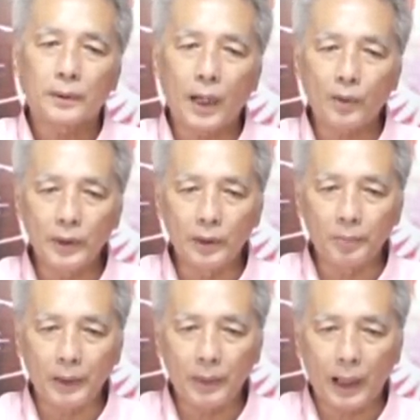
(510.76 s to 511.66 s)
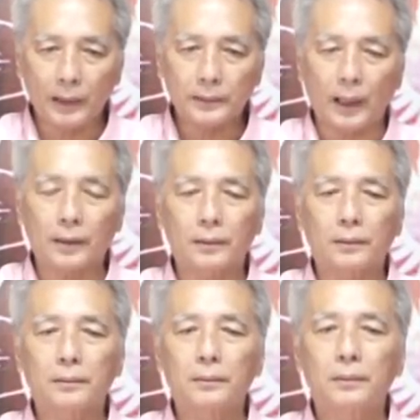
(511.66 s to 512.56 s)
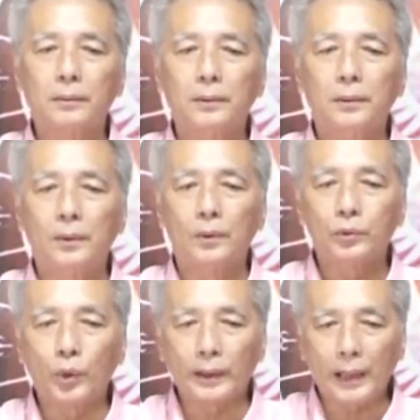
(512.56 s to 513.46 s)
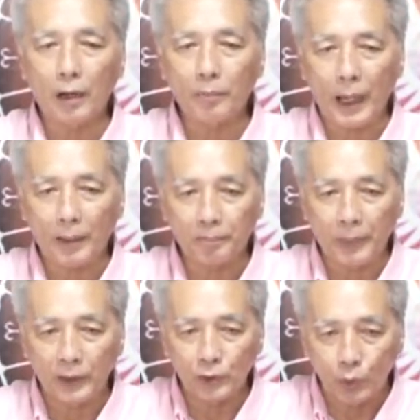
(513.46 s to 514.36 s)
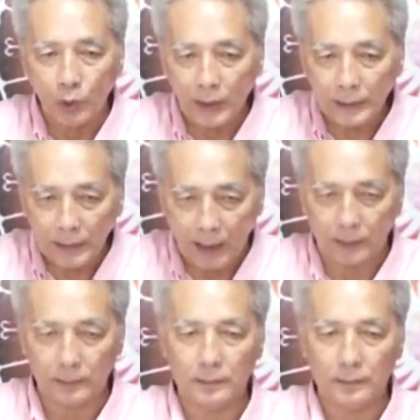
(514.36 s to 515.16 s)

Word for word: ดาวหนึ่งเป็นมหาจักรส่วนดาวแปดเป็นจุลจักร